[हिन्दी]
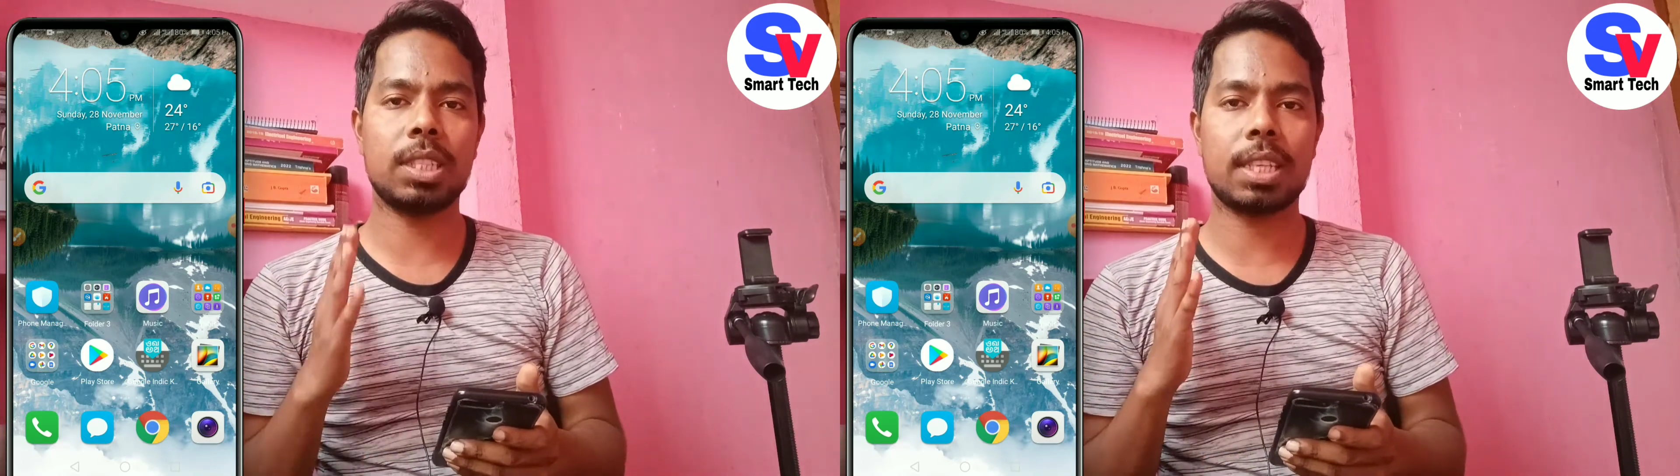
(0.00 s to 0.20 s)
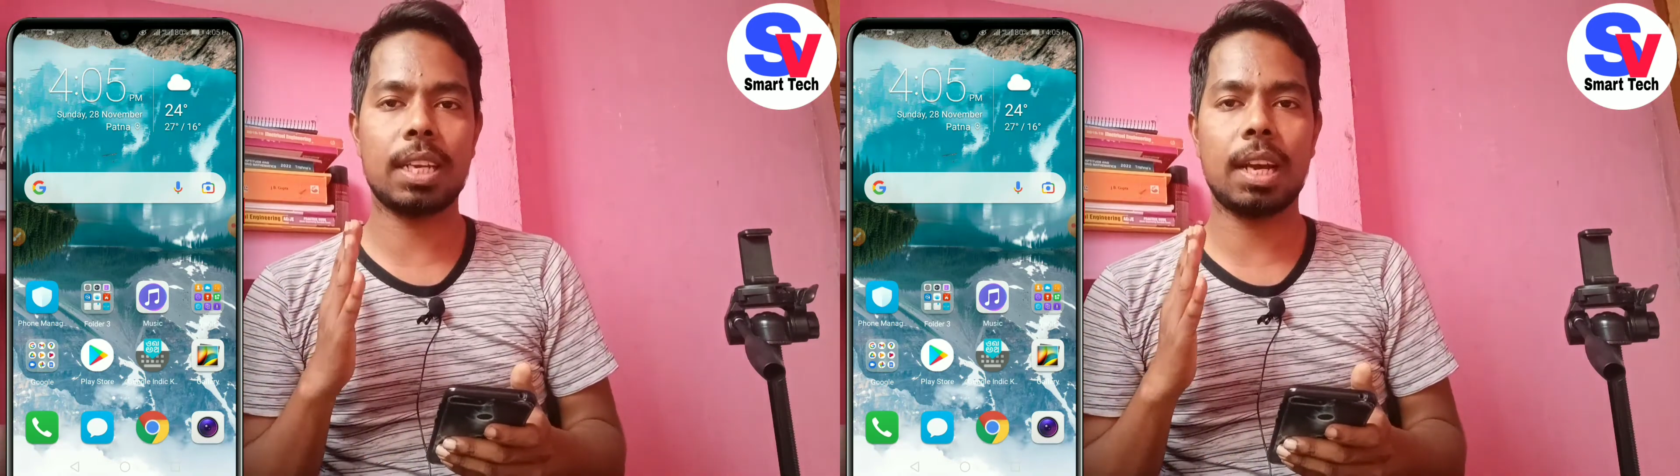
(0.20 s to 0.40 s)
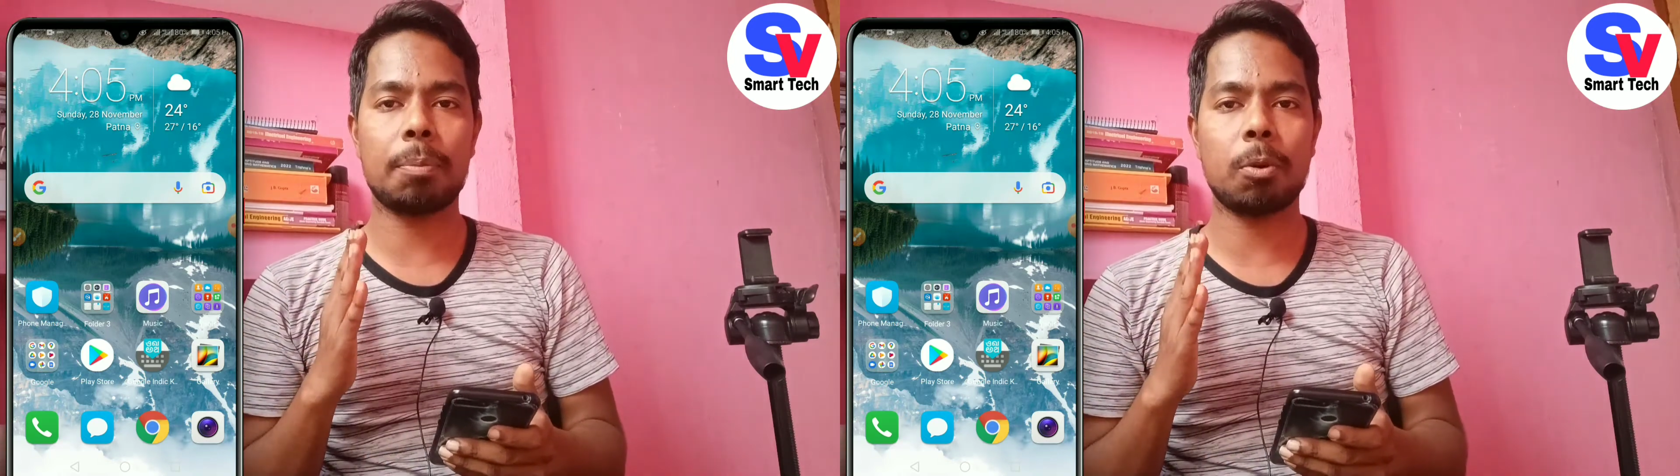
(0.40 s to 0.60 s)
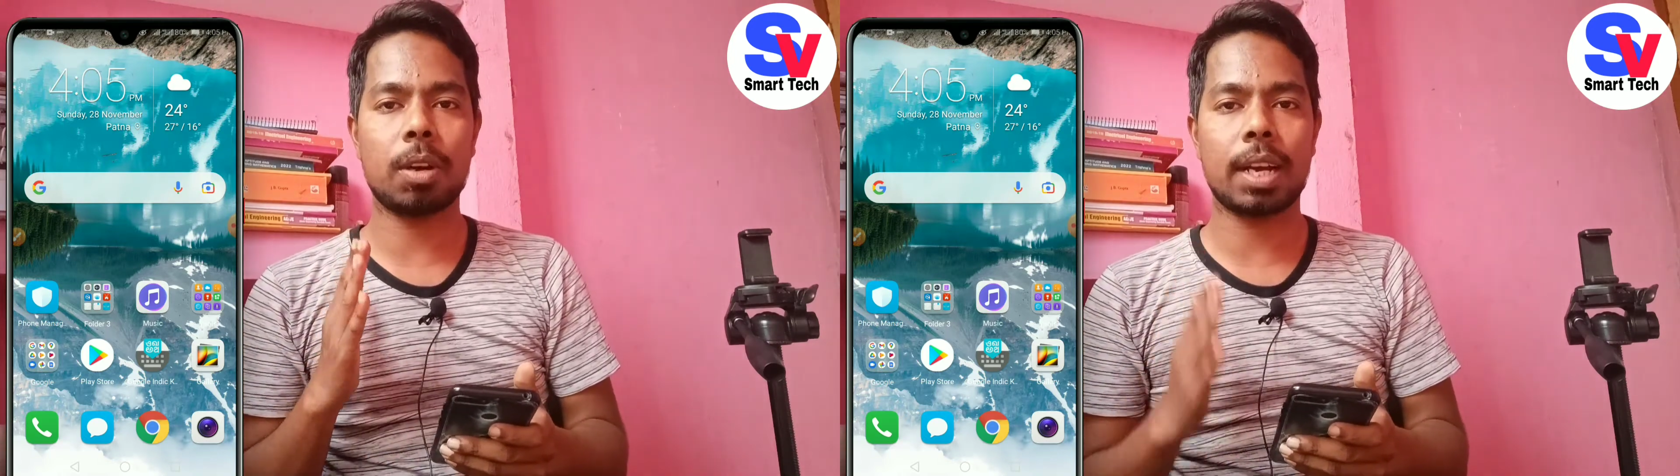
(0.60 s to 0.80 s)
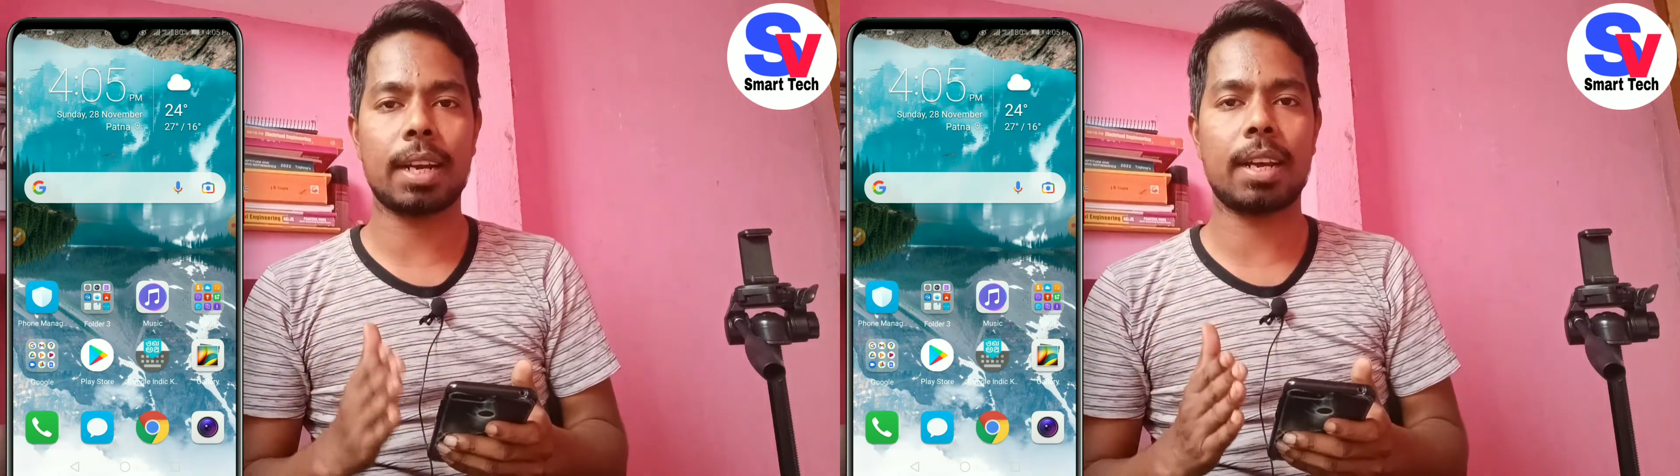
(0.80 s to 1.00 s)
इसके लिए आपको
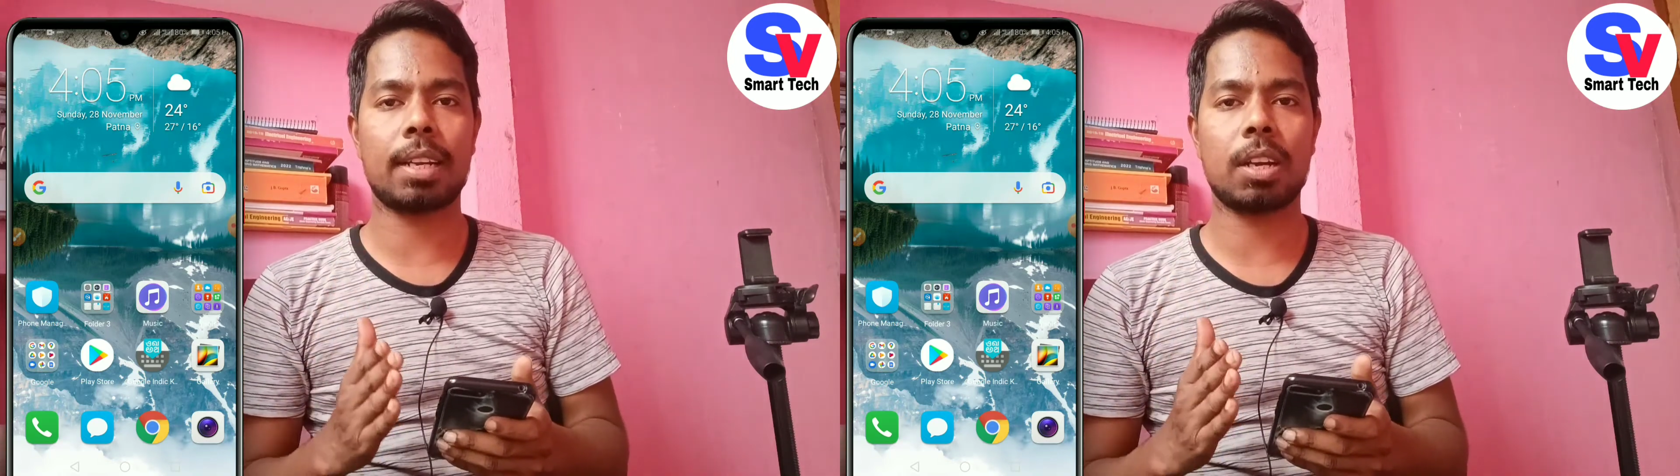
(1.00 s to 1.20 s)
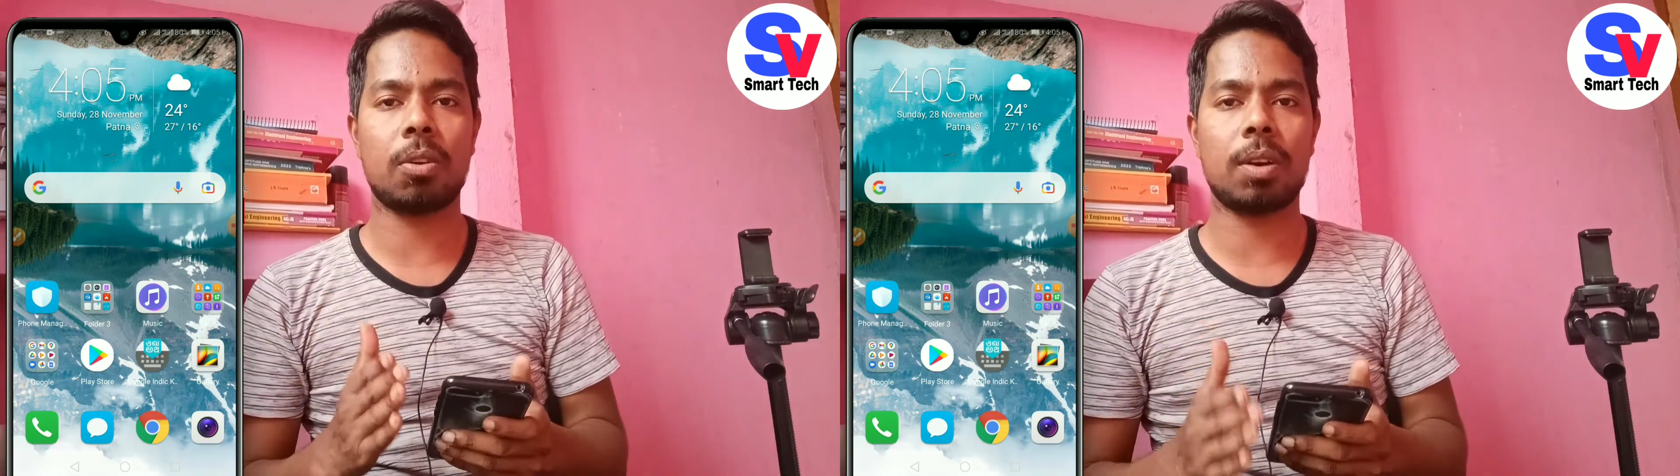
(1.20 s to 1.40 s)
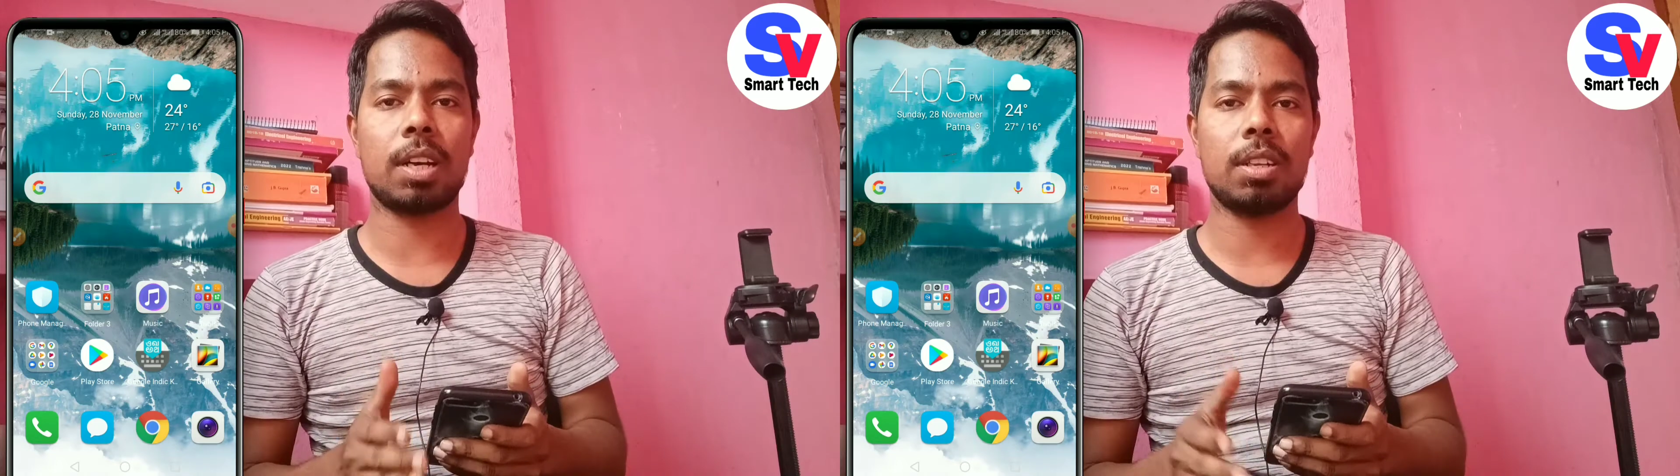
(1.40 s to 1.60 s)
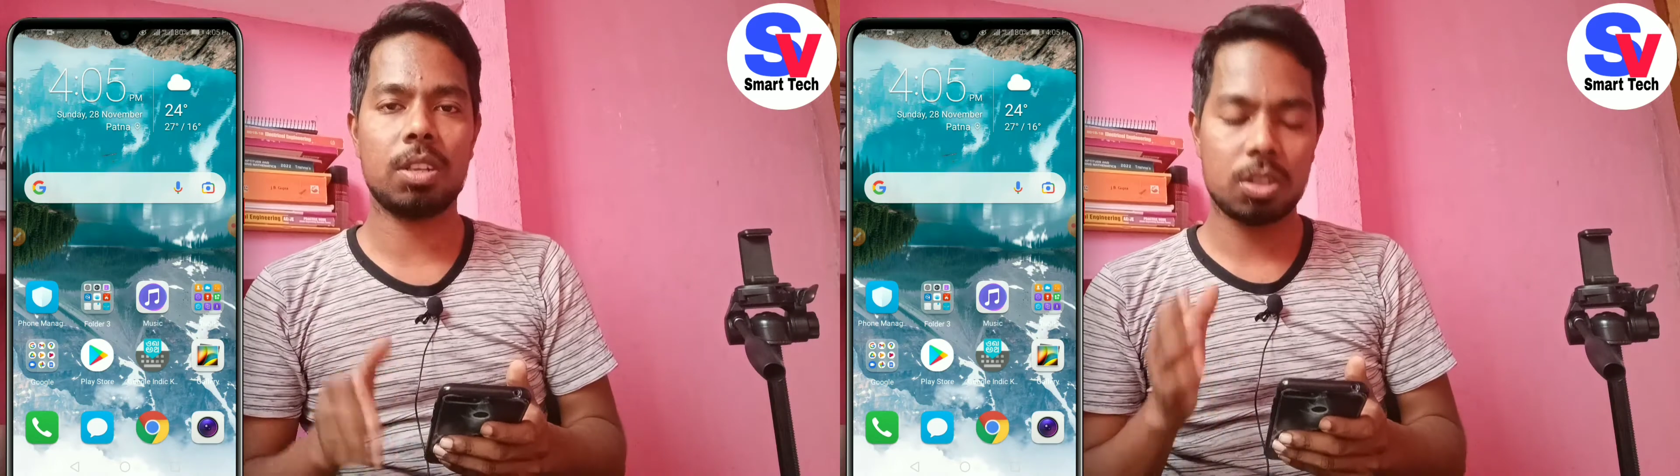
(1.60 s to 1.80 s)
करना क्या होगा